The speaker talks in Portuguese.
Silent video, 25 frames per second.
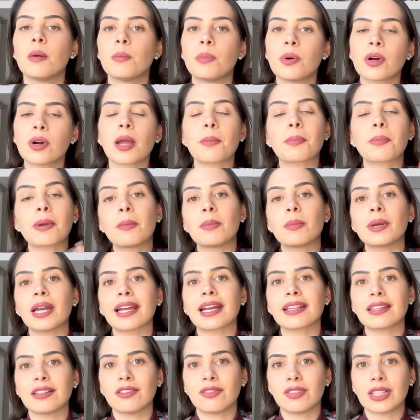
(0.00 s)
Por quê? Porque a
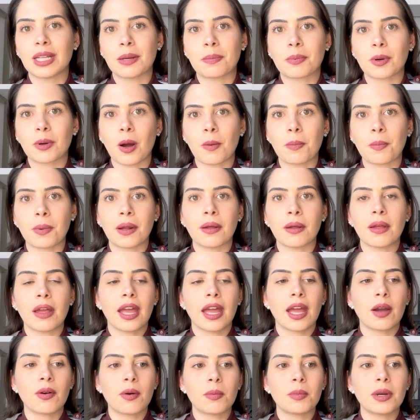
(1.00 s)
mulher que tem vida própria
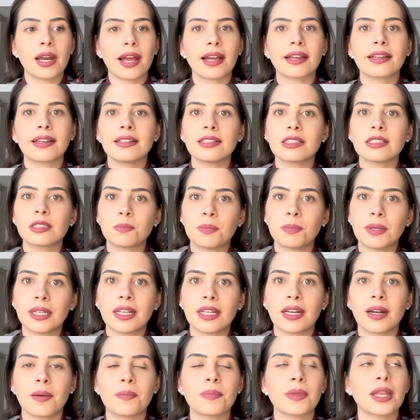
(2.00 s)
é uma mulher que
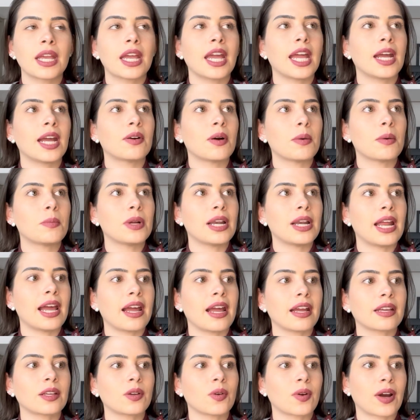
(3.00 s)
inspira, é uma
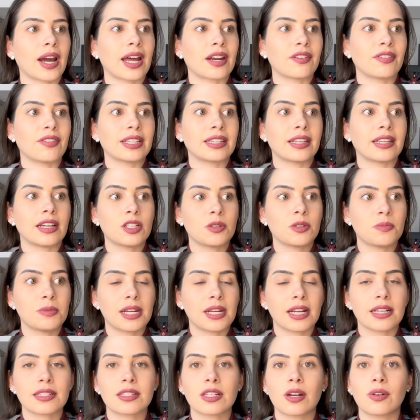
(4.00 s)
mulher que o cara vai ter
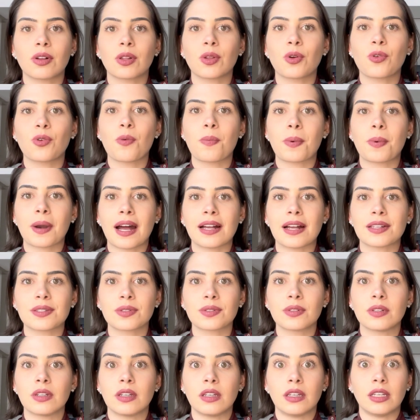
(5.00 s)
admiração a longo
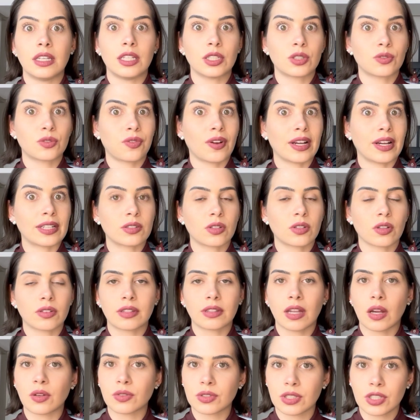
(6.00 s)
prazo. E isso faz
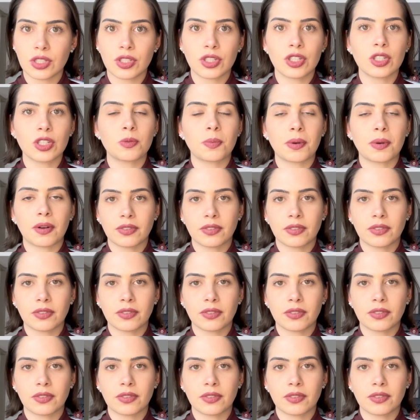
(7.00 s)
total sentido para